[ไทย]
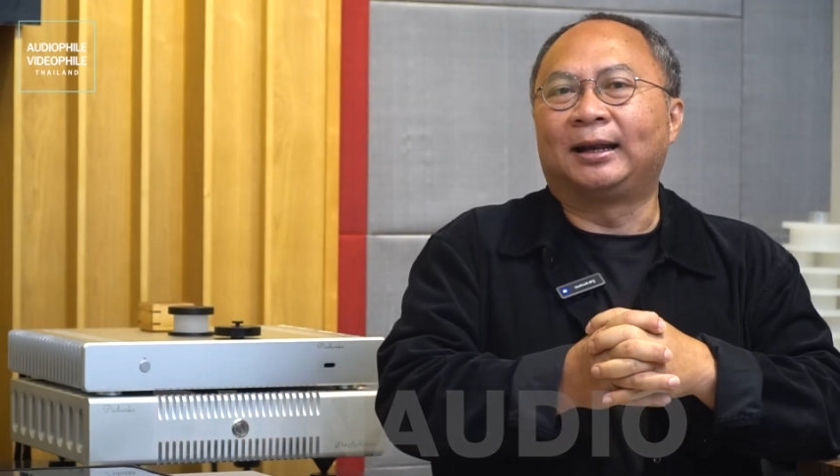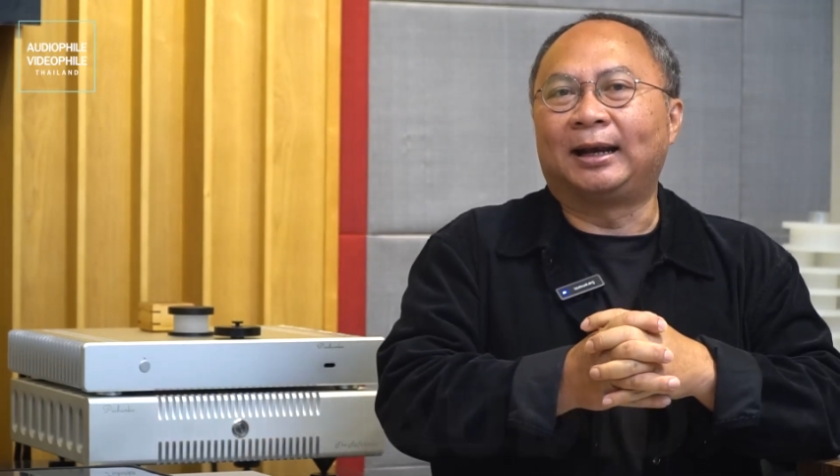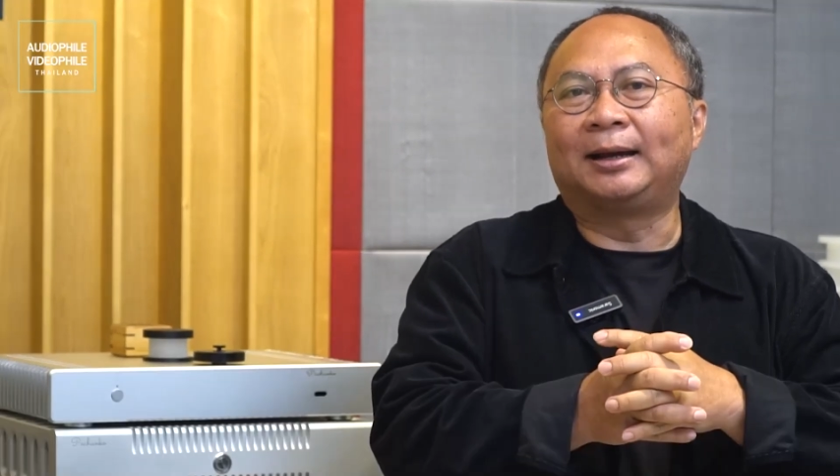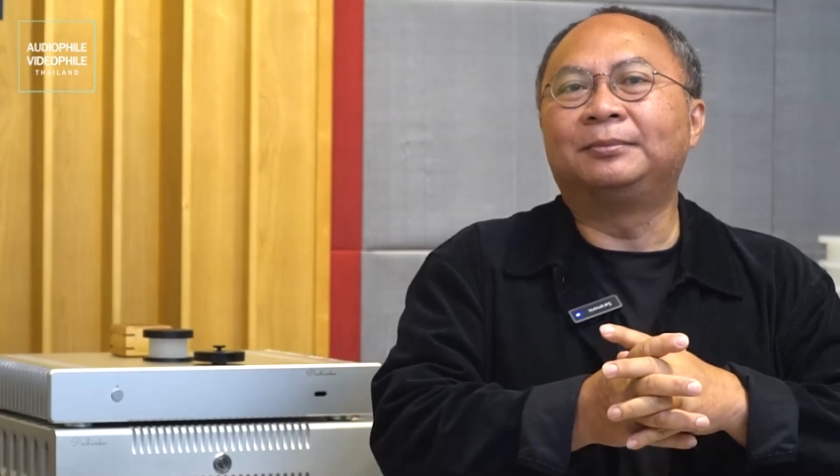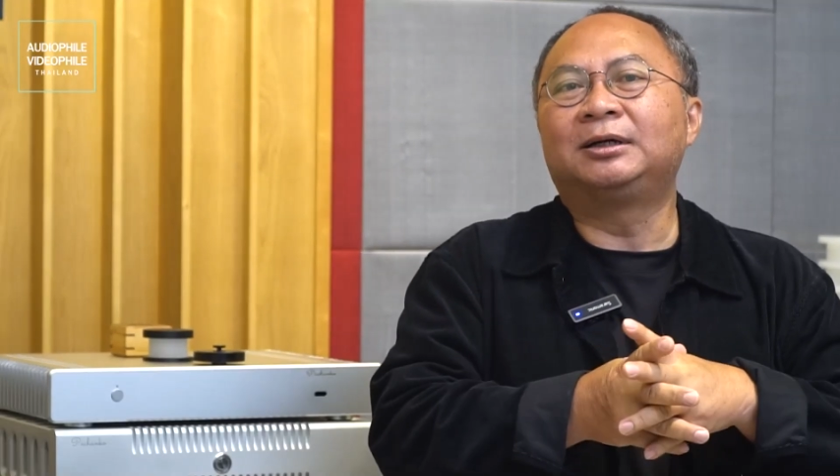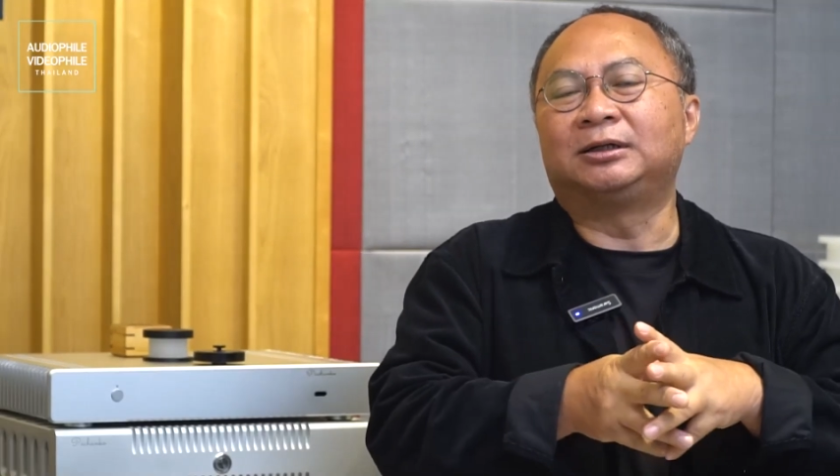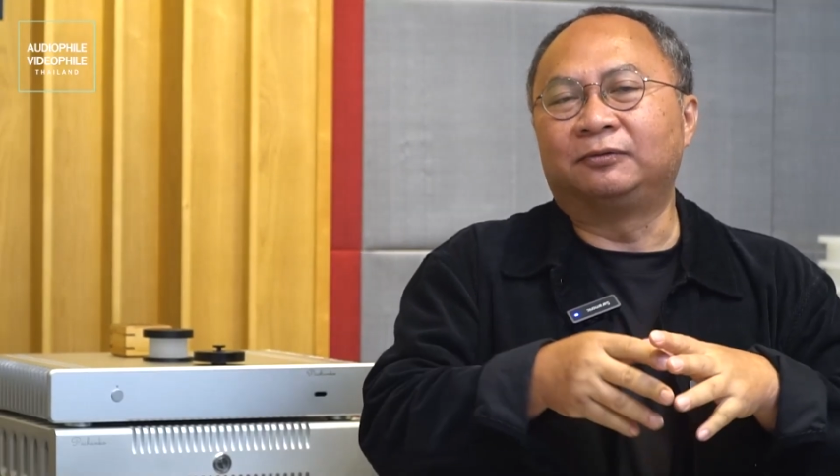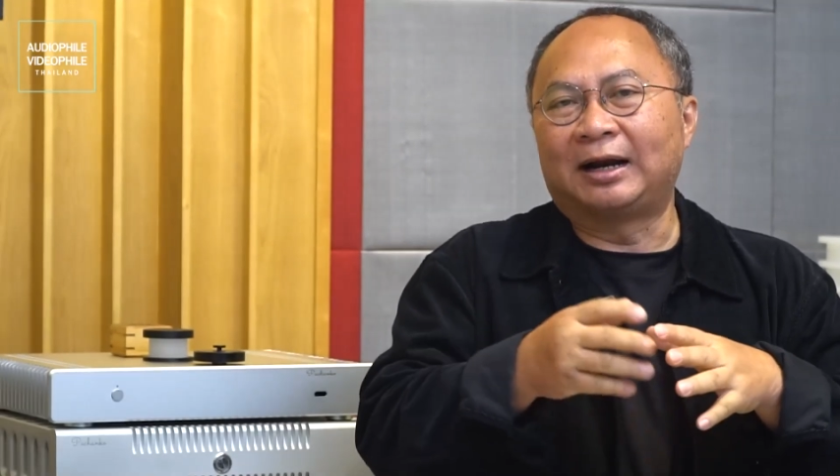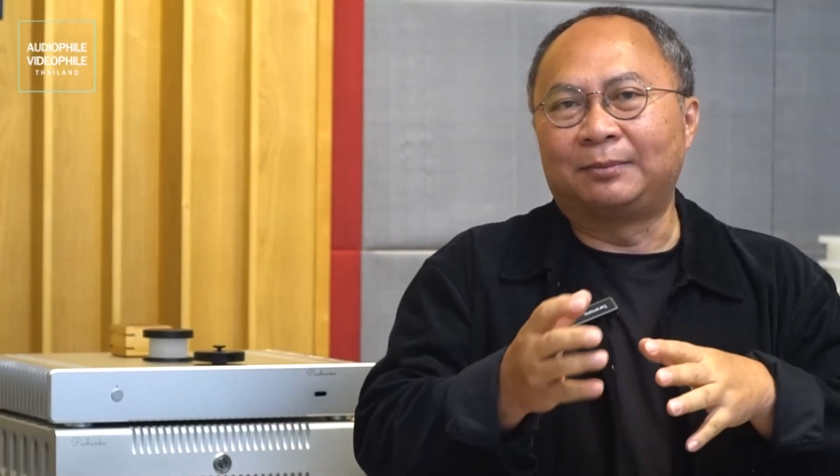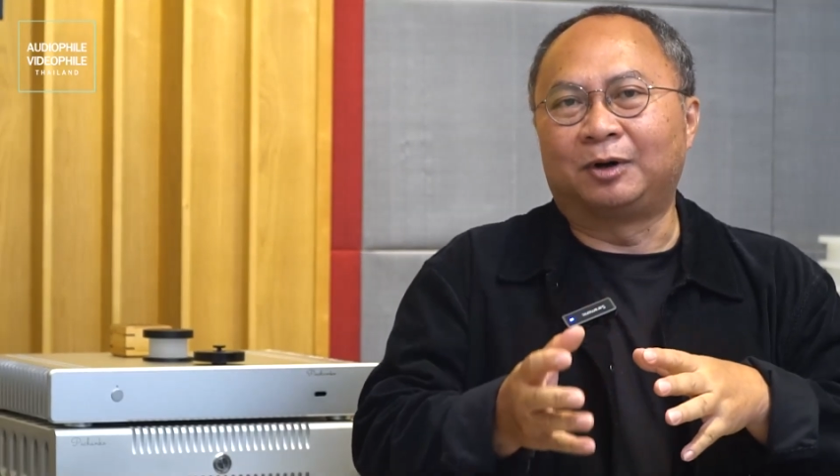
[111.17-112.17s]
และเมื่อถึง
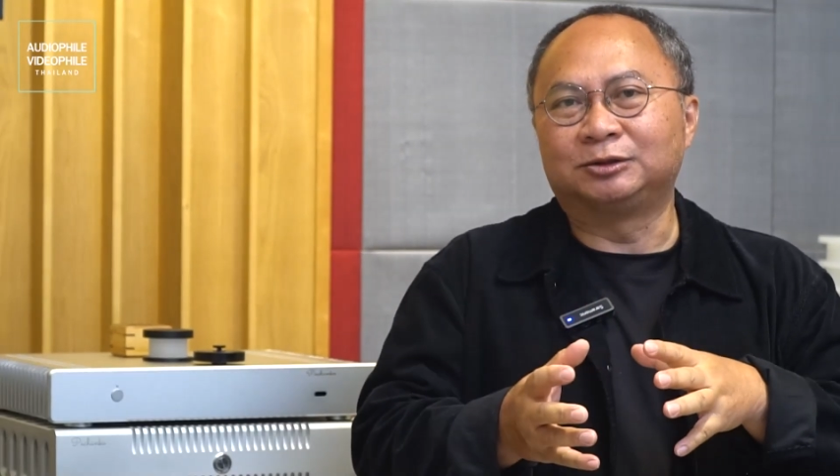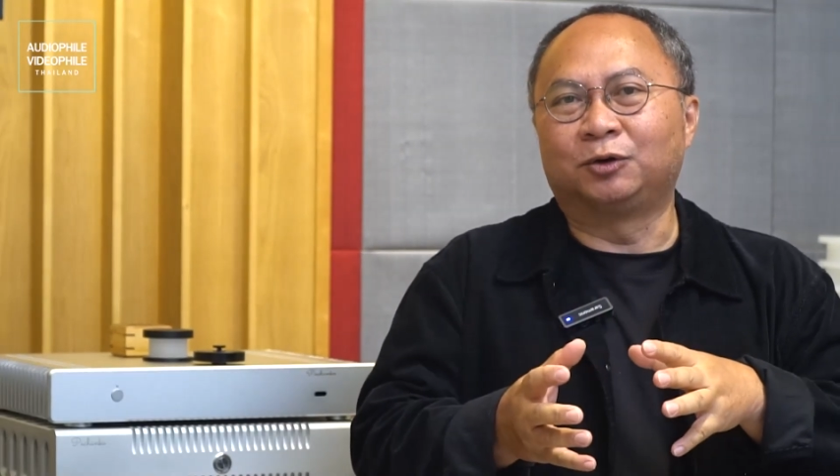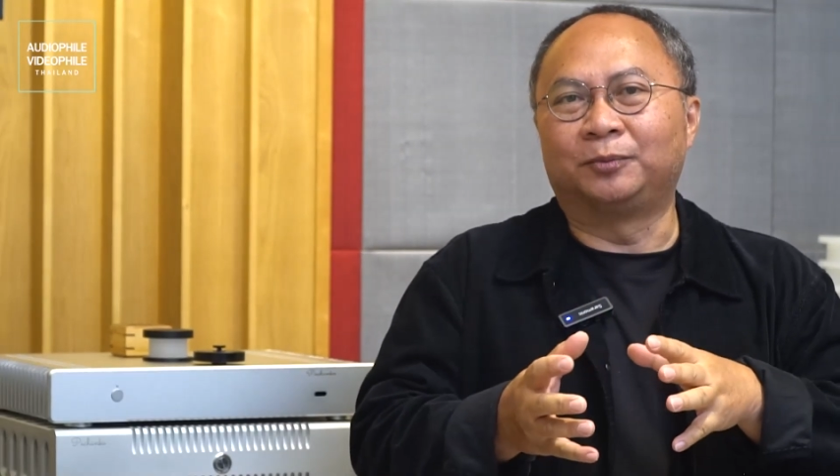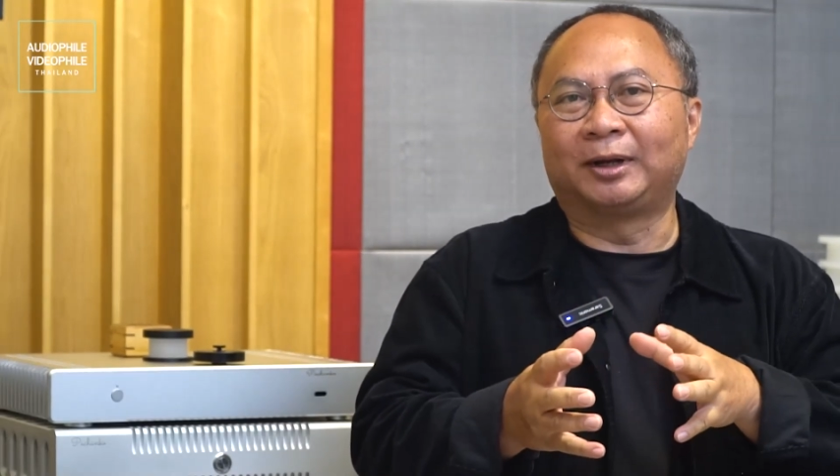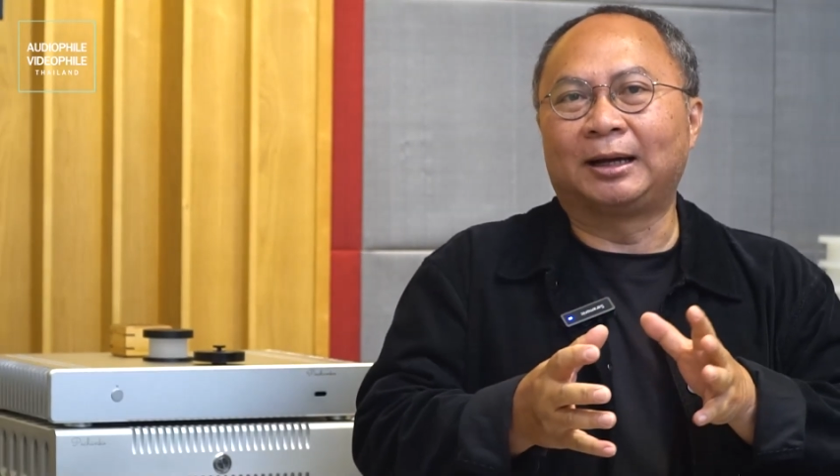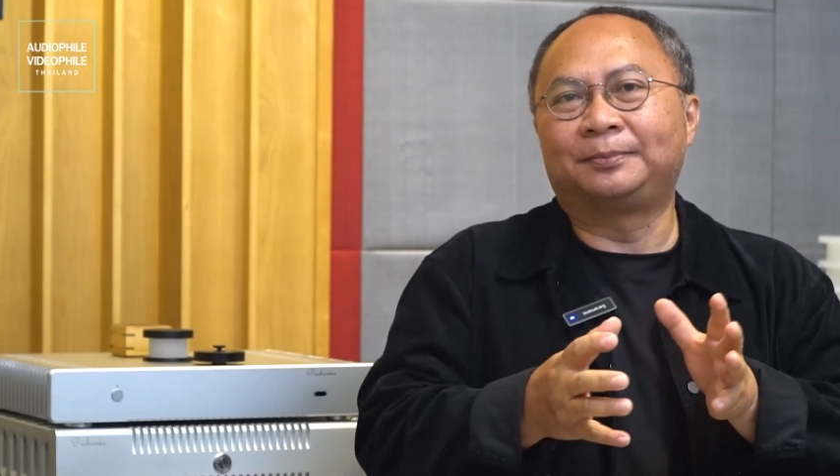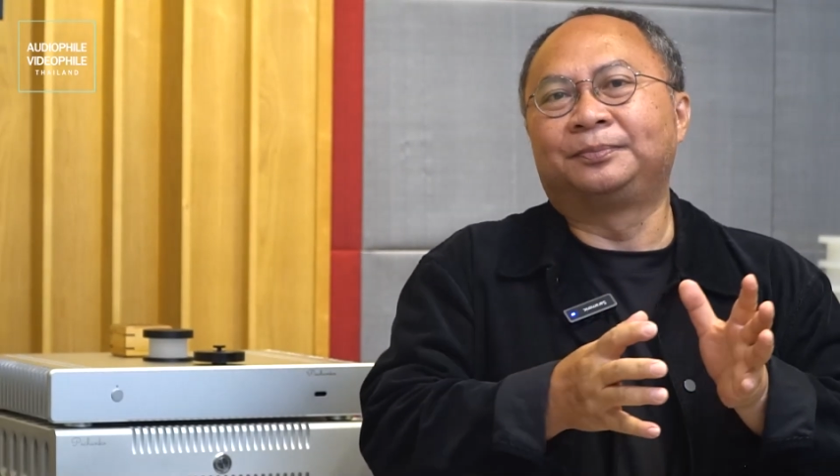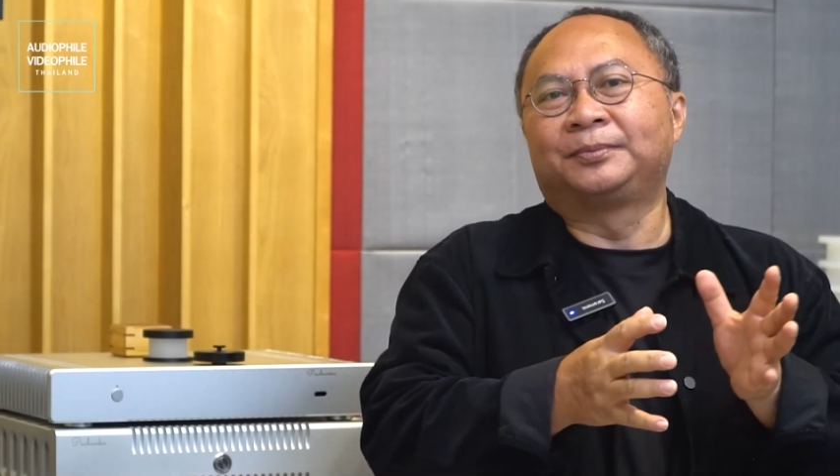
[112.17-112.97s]
เวลาเหมาะสมนะครับ